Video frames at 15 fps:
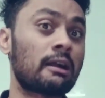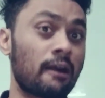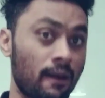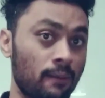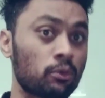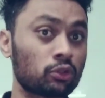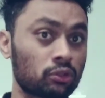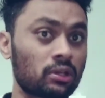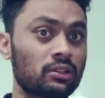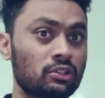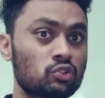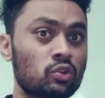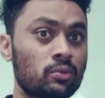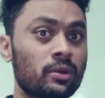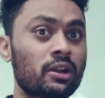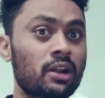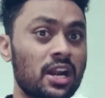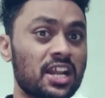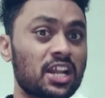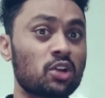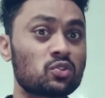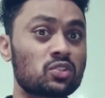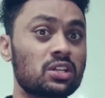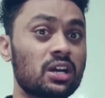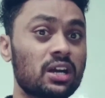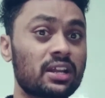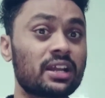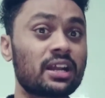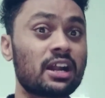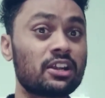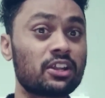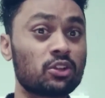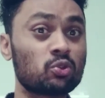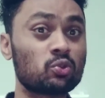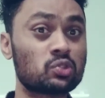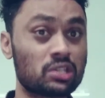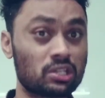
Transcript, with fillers: కాబోతోంది సో మరి రాండా రౌజీ ఇలాగనే కంటిన్యూ